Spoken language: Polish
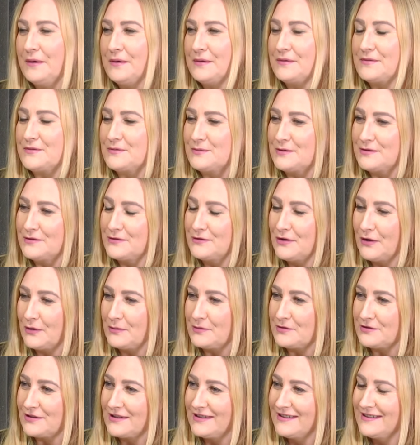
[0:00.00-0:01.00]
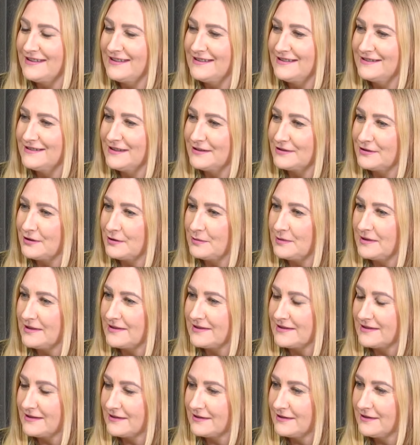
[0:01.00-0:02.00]
dobrze. E, zbyt dobrze.
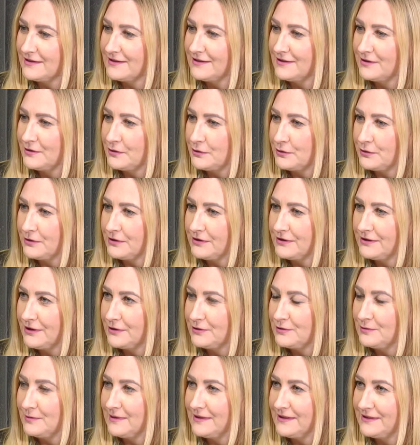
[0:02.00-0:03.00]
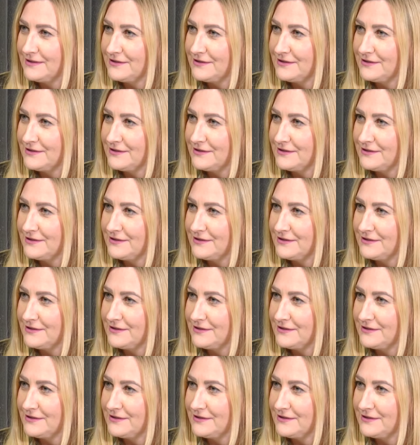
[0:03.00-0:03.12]
Natomiast e, ruchy Jakuba